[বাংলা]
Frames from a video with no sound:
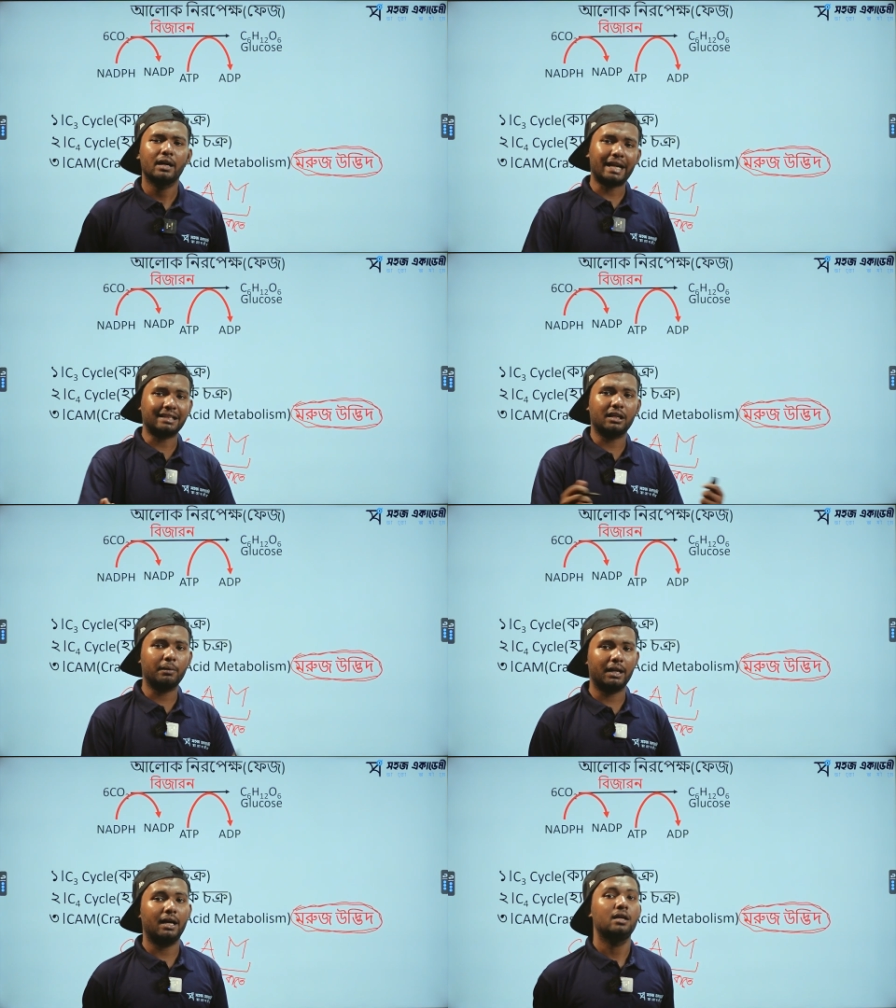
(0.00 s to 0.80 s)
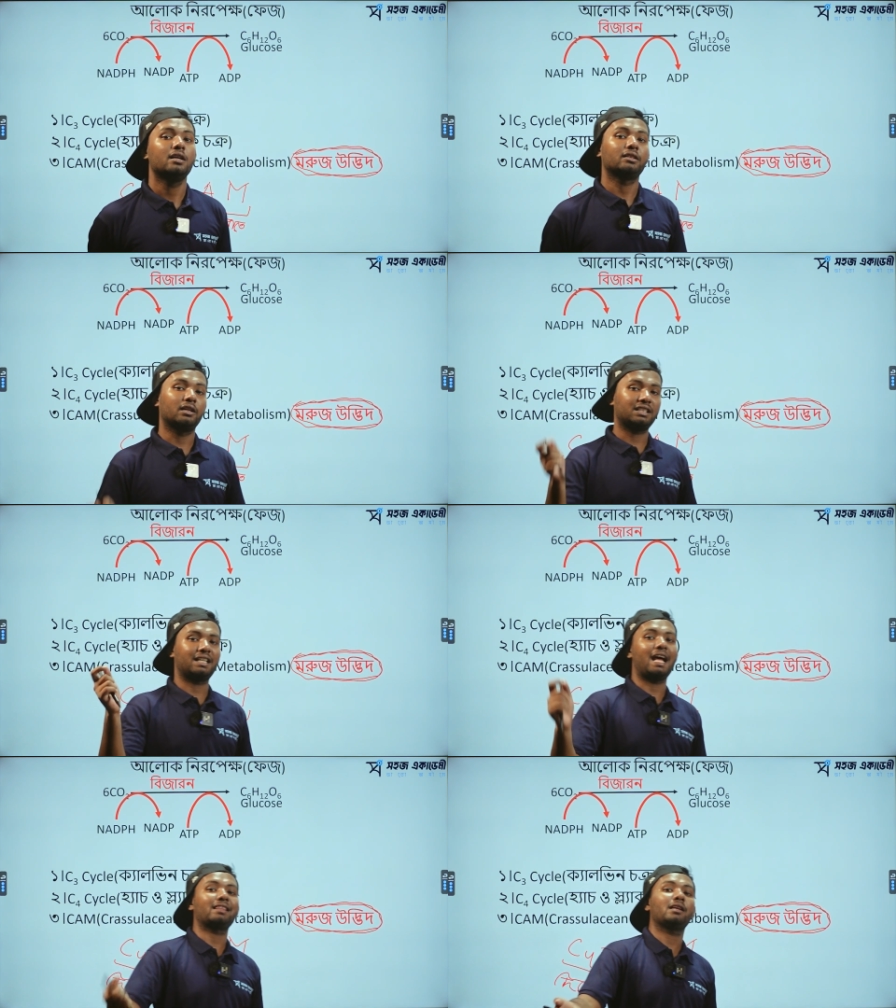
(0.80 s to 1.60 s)
রাতের বেলা তাহলে সে
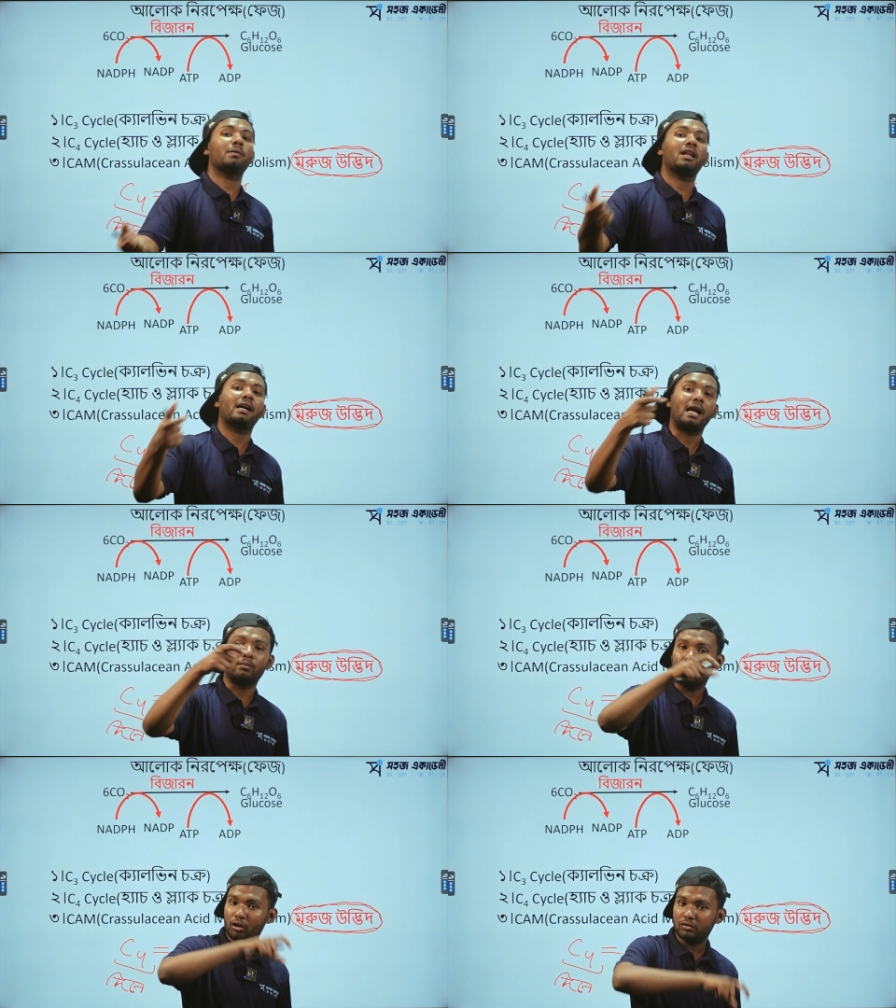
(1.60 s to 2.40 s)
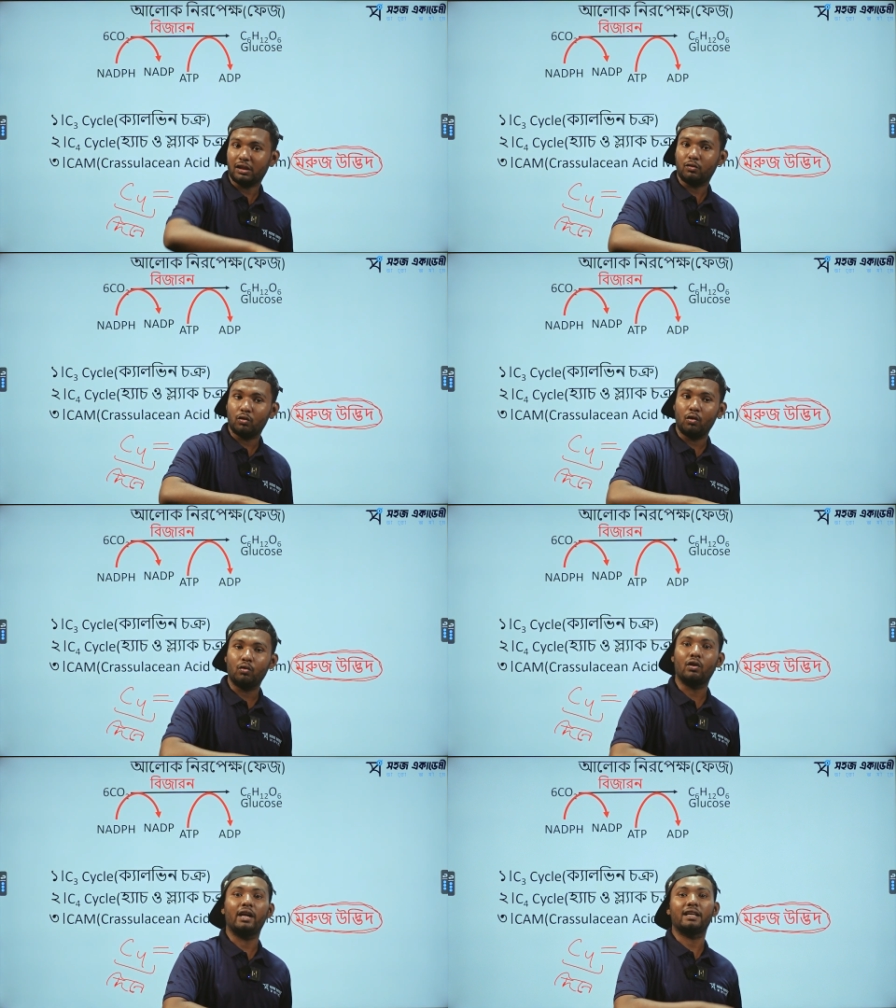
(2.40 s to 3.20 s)
রাতের বেলা কার্বন ডাইঅক্সাইড গ্রহণ
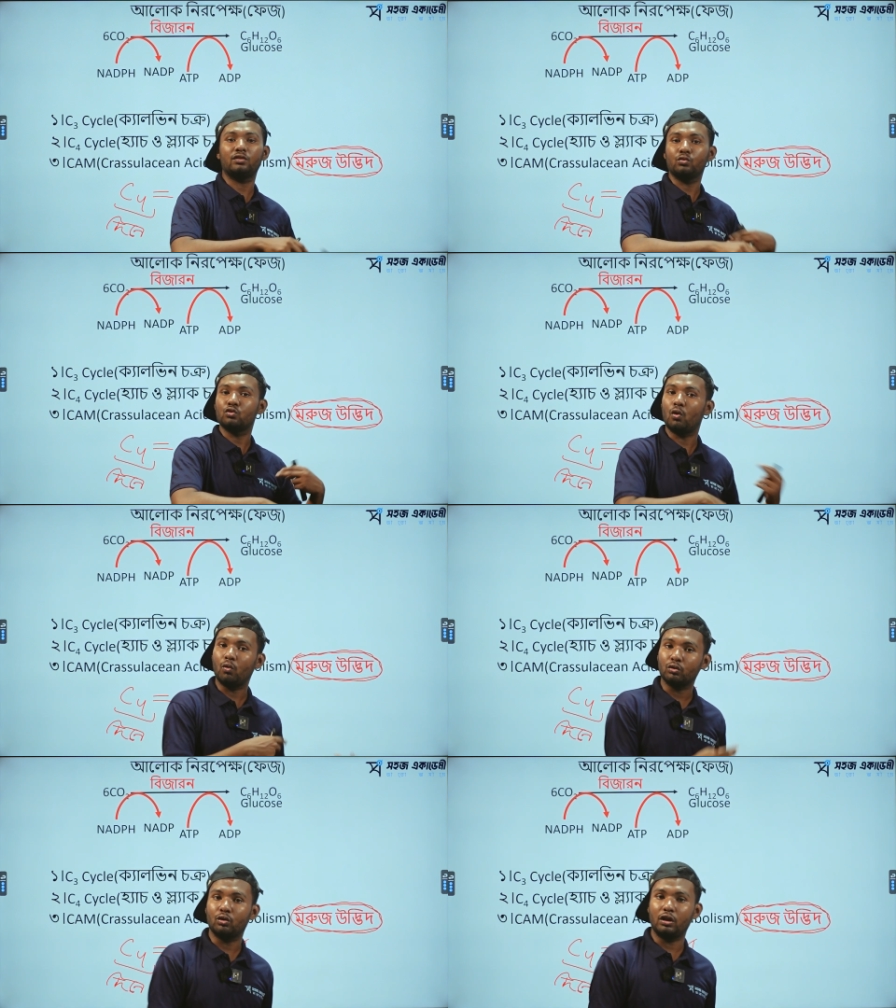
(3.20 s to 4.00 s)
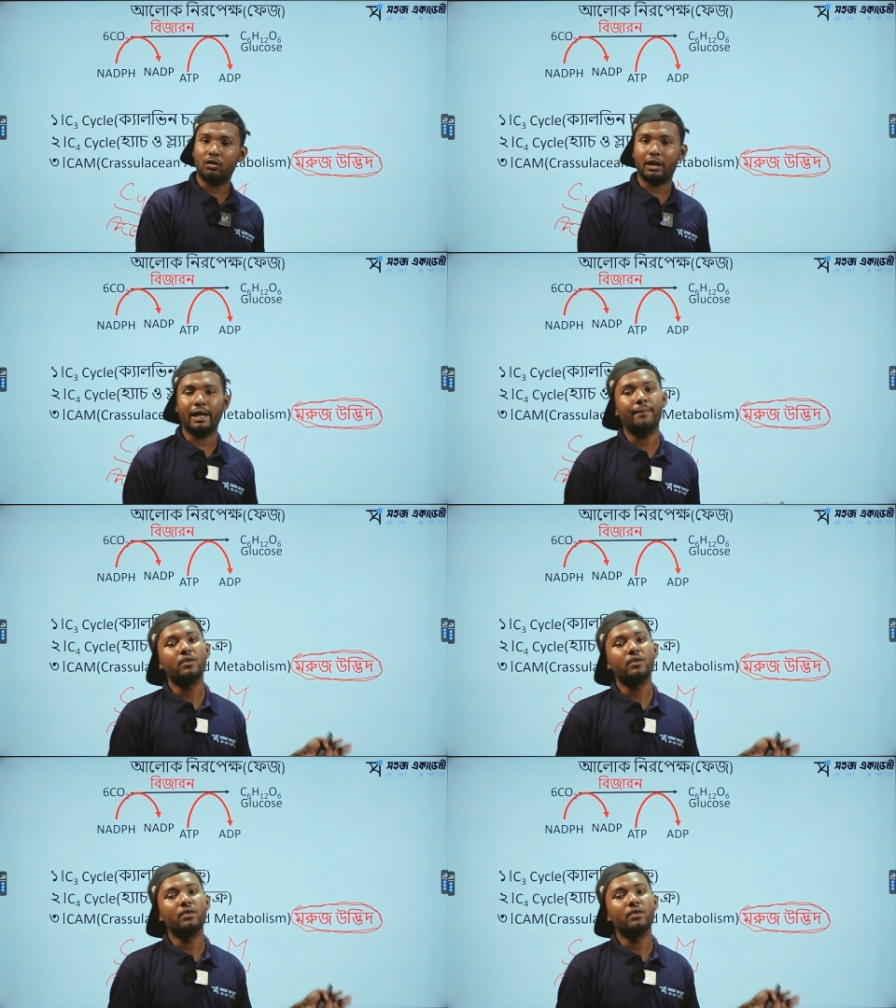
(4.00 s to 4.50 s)
করে কিছু যৌগ তৈরি করে